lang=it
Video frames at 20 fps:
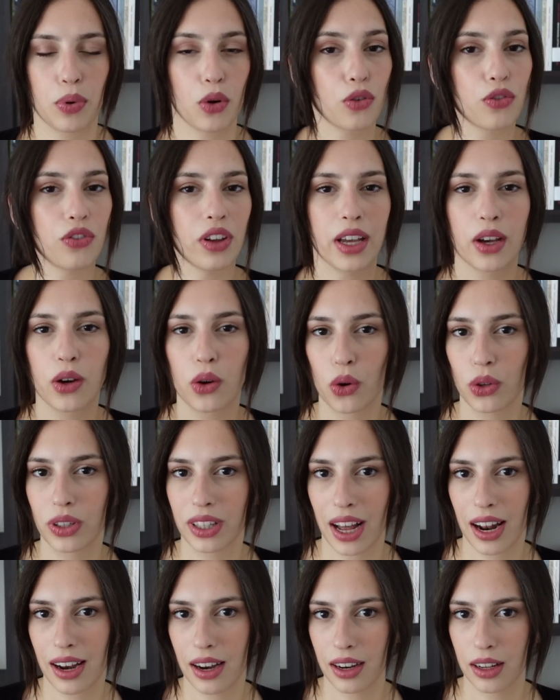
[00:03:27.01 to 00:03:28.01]
provengono
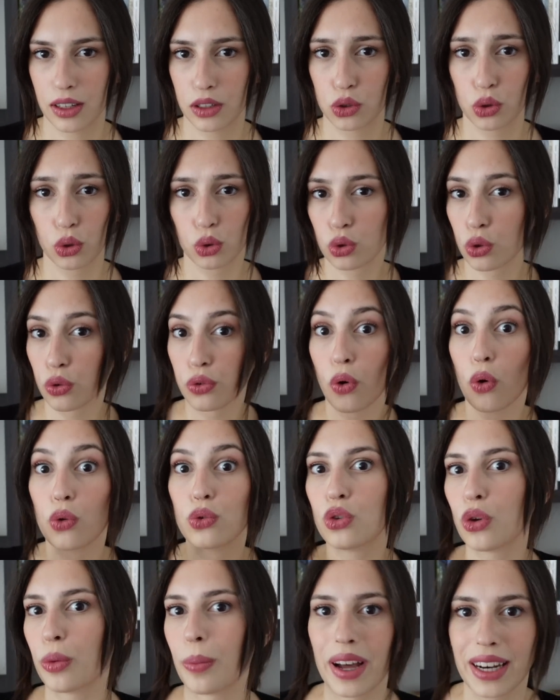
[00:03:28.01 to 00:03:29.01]
dal
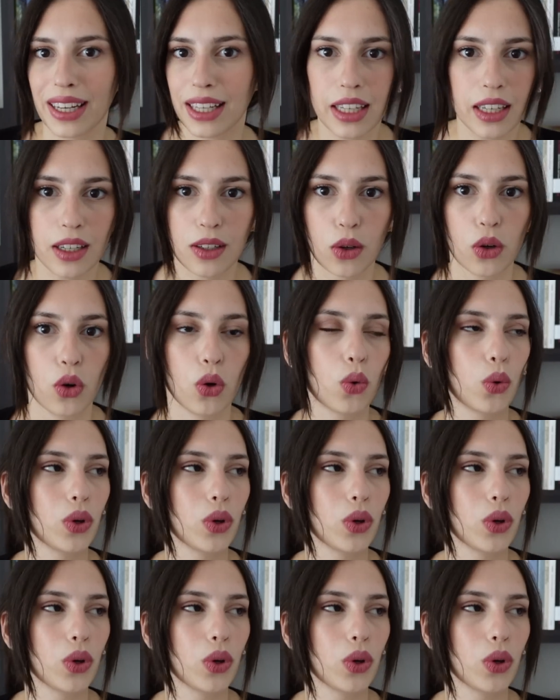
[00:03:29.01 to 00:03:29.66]
sottofondo marino,